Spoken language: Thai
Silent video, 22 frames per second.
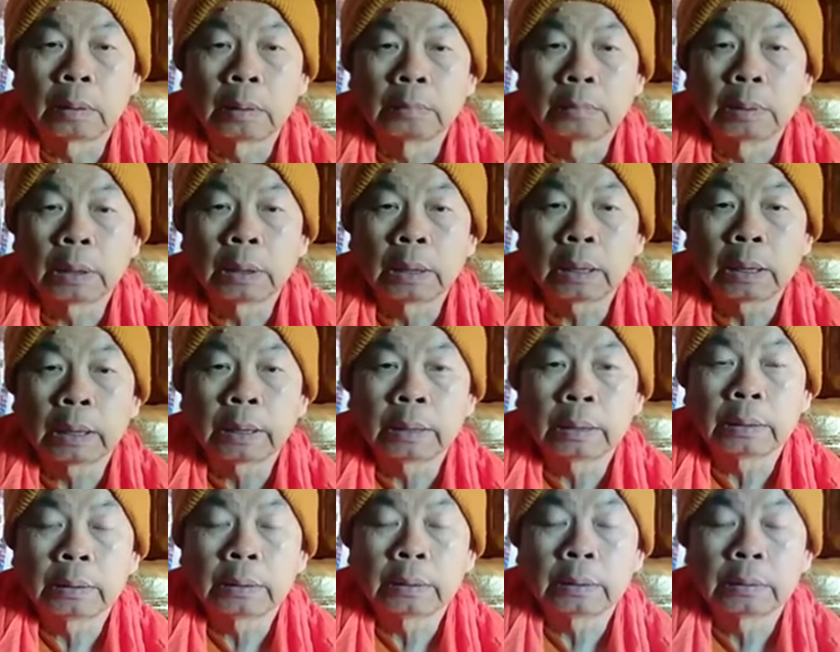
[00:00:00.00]
เหมือนใน
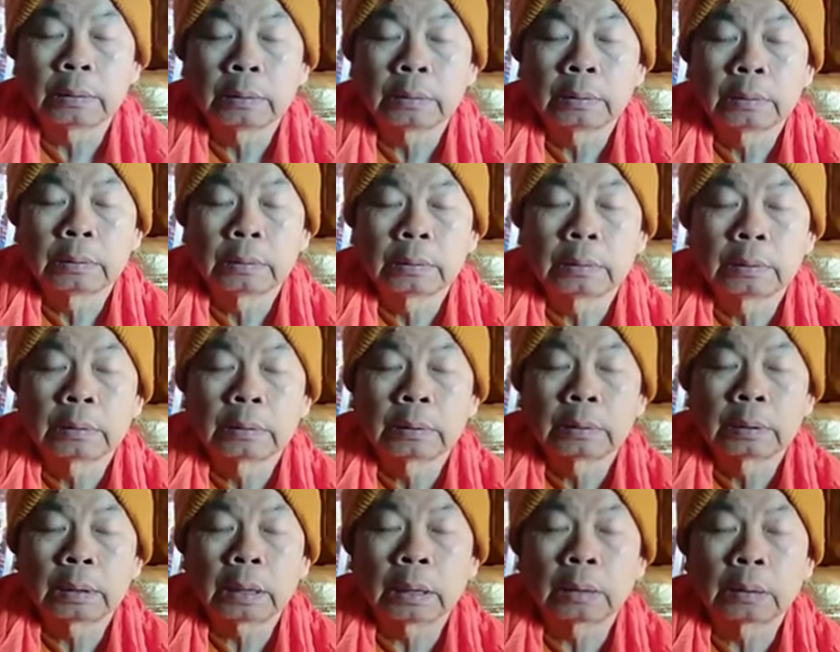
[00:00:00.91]

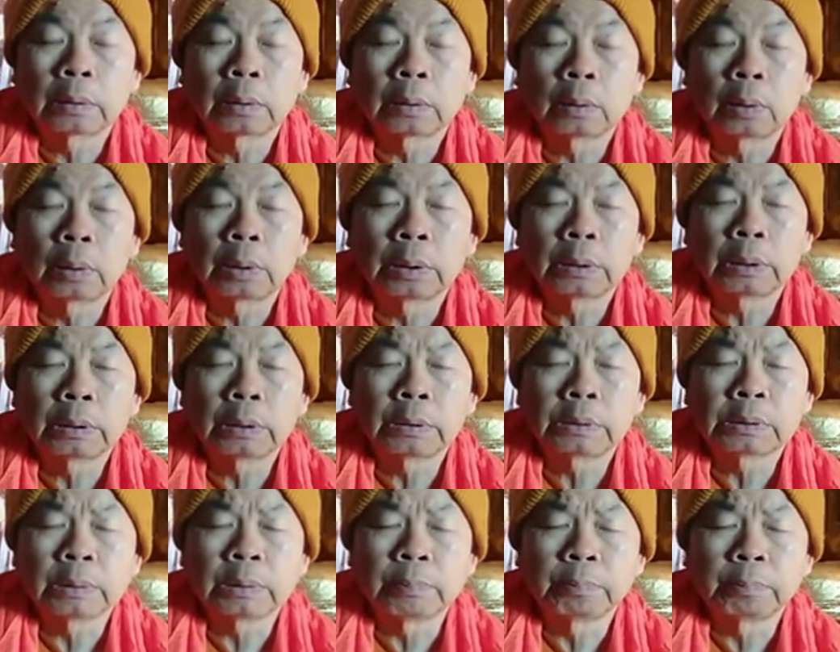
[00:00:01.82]
ขั้นตอนที่
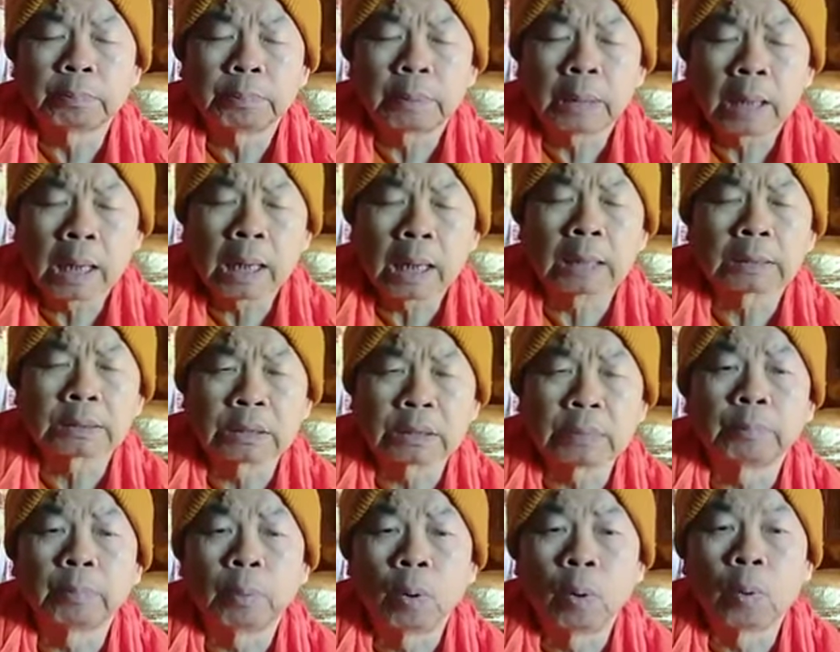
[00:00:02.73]
สิบห้า
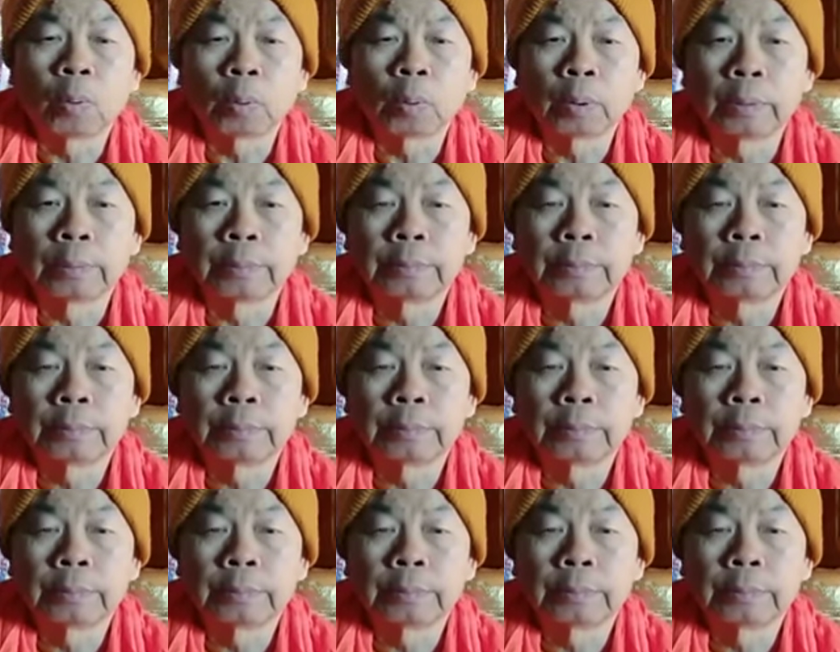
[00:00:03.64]
สิบหก